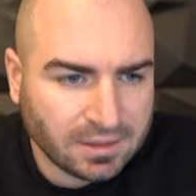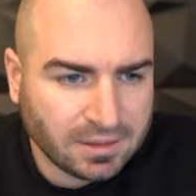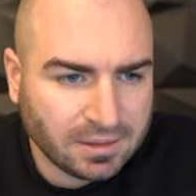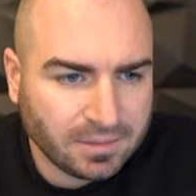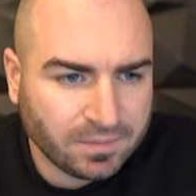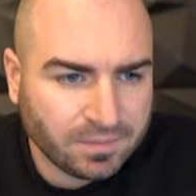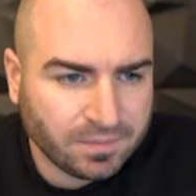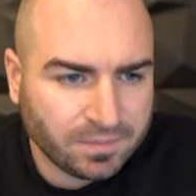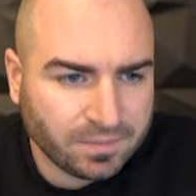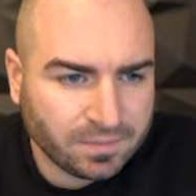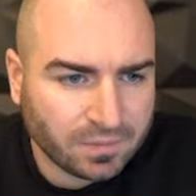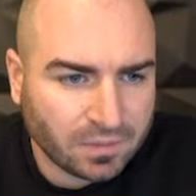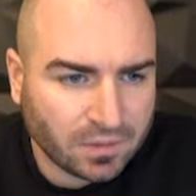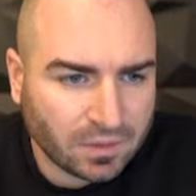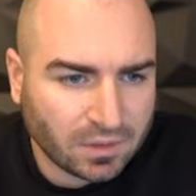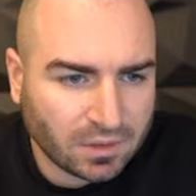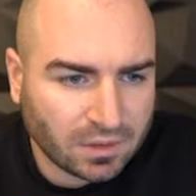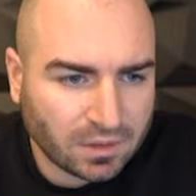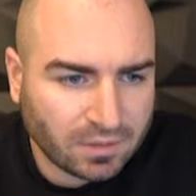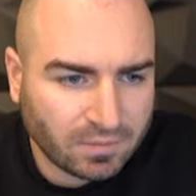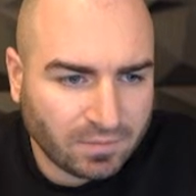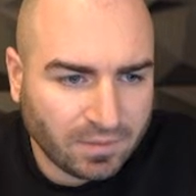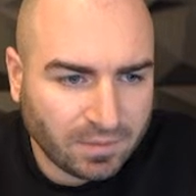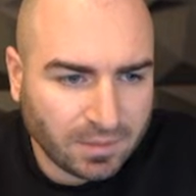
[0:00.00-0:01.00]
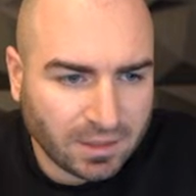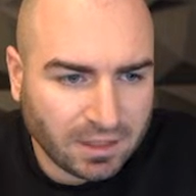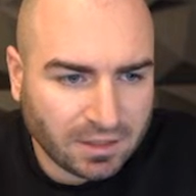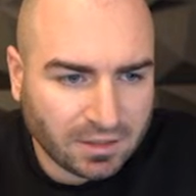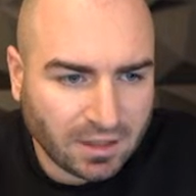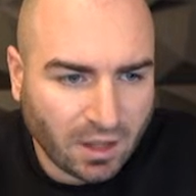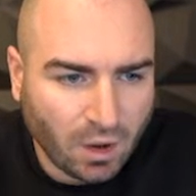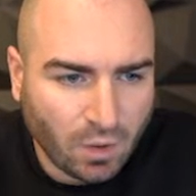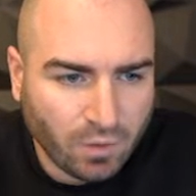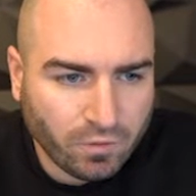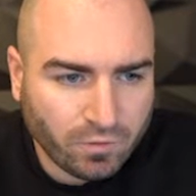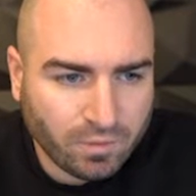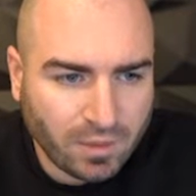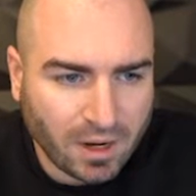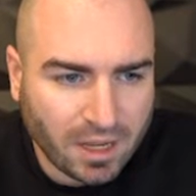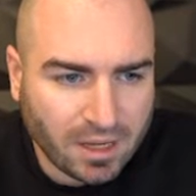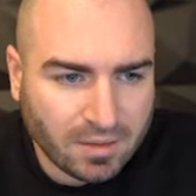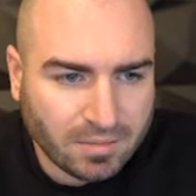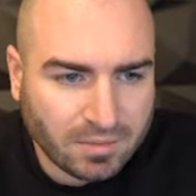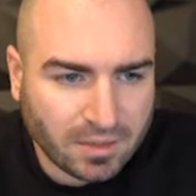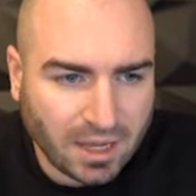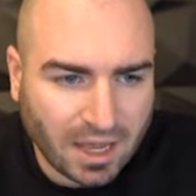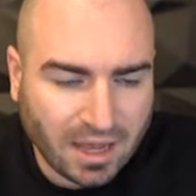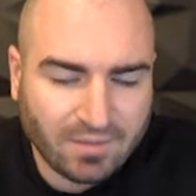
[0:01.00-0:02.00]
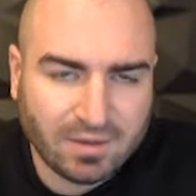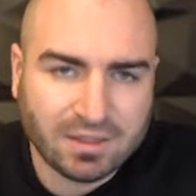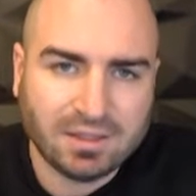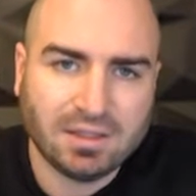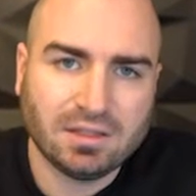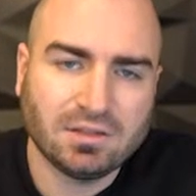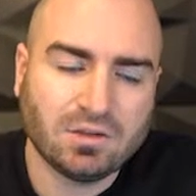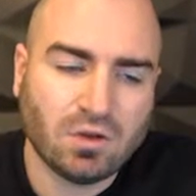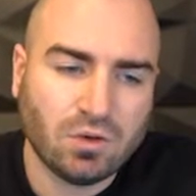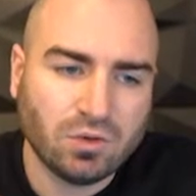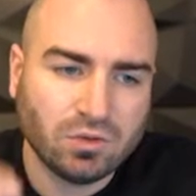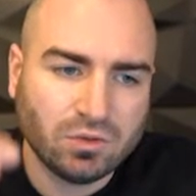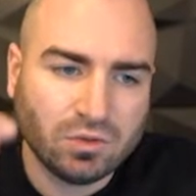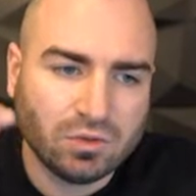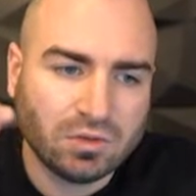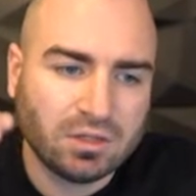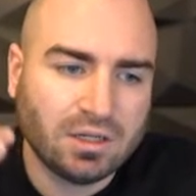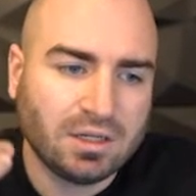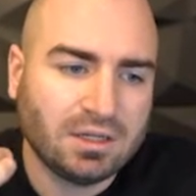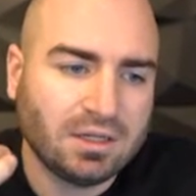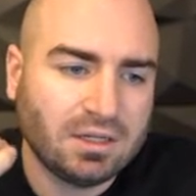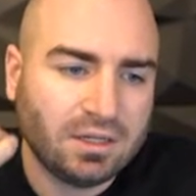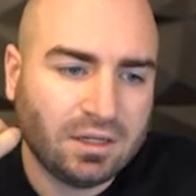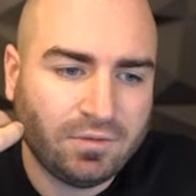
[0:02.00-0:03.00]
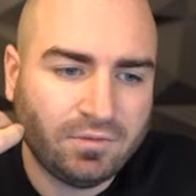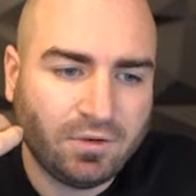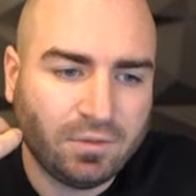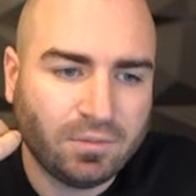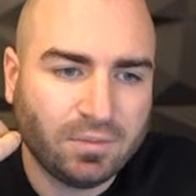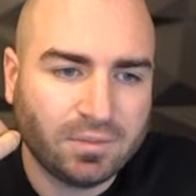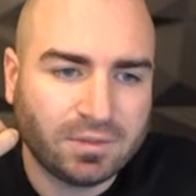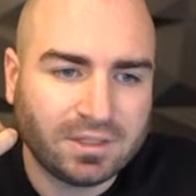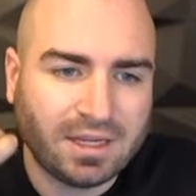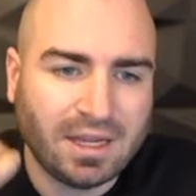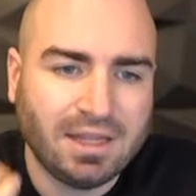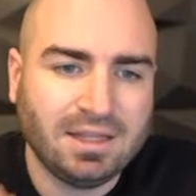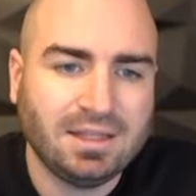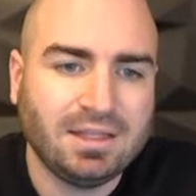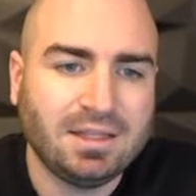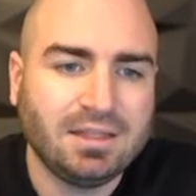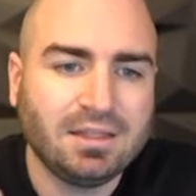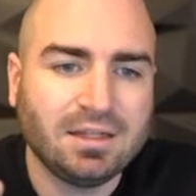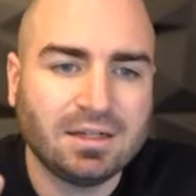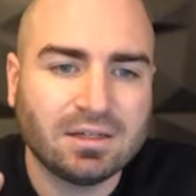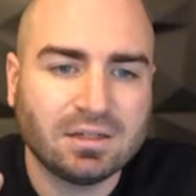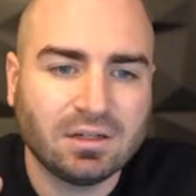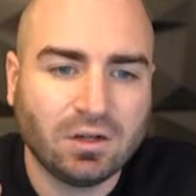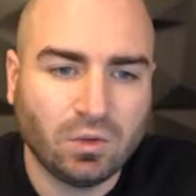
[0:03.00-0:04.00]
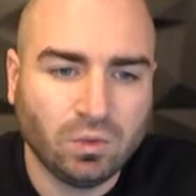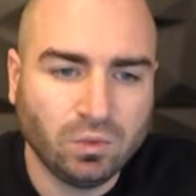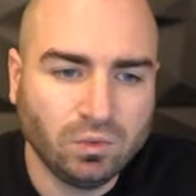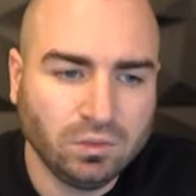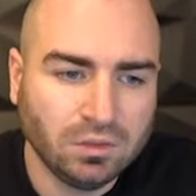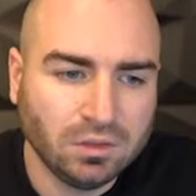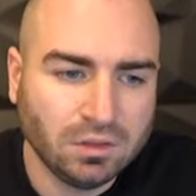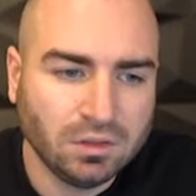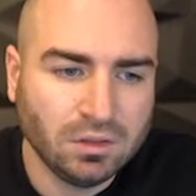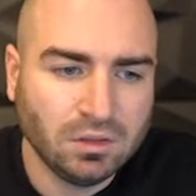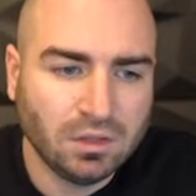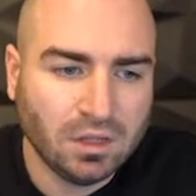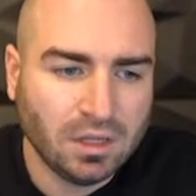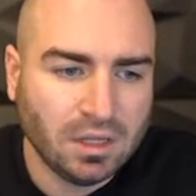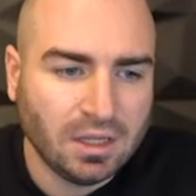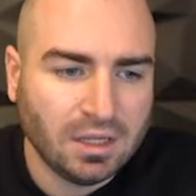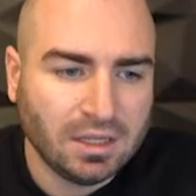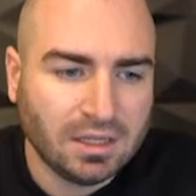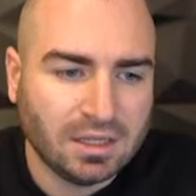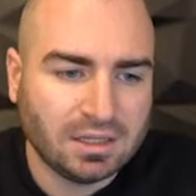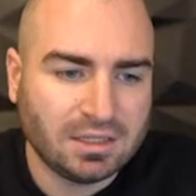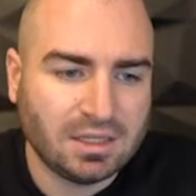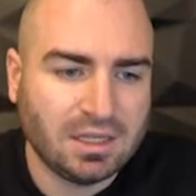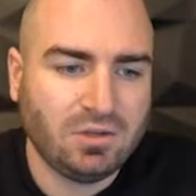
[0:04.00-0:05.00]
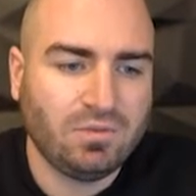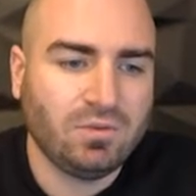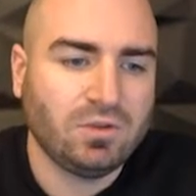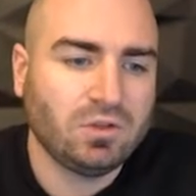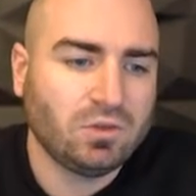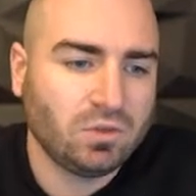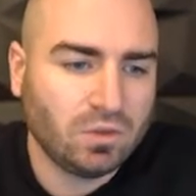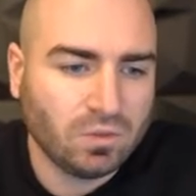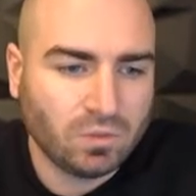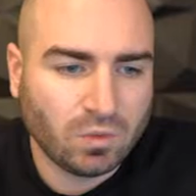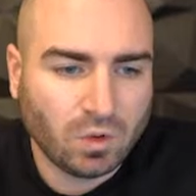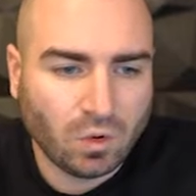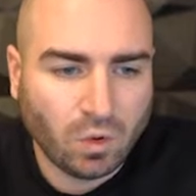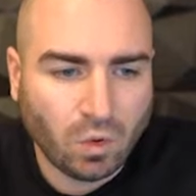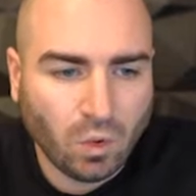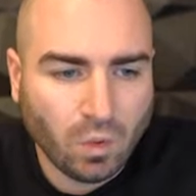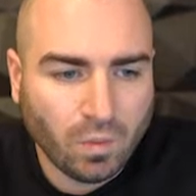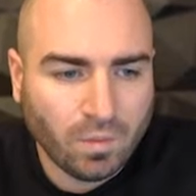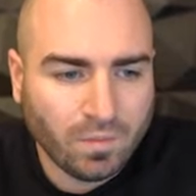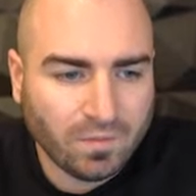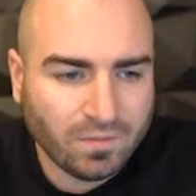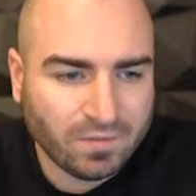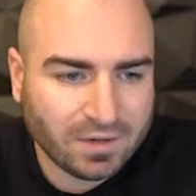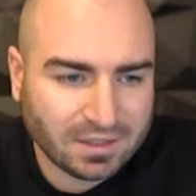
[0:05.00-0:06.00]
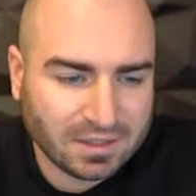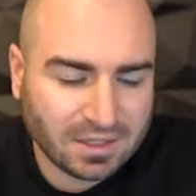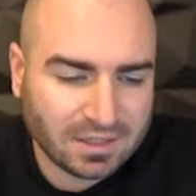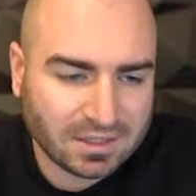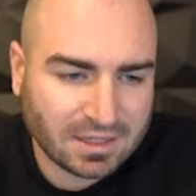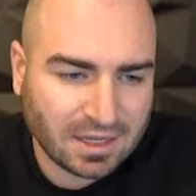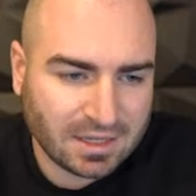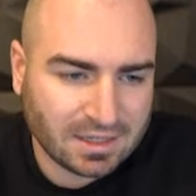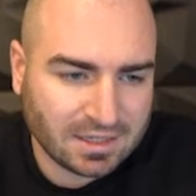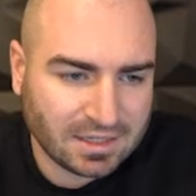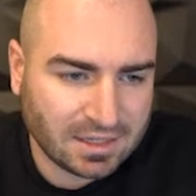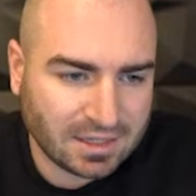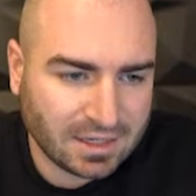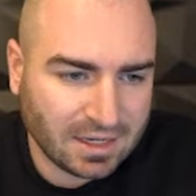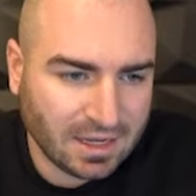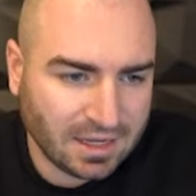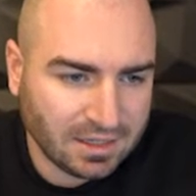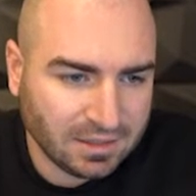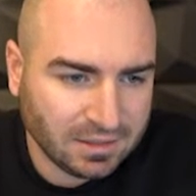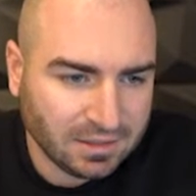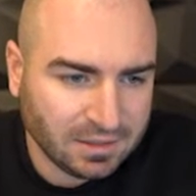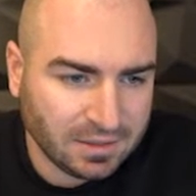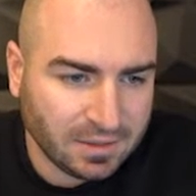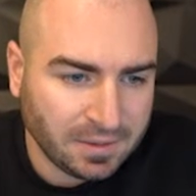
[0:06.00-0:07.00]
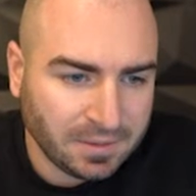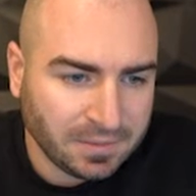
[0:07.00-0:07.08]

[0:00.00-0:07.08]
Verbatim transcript: Ähm, wenn man da drauf bleibt, habert das auch sozusagen vom Seiteninhalt nach unten. Da sehen wir so im Groben, was das Ganze kann.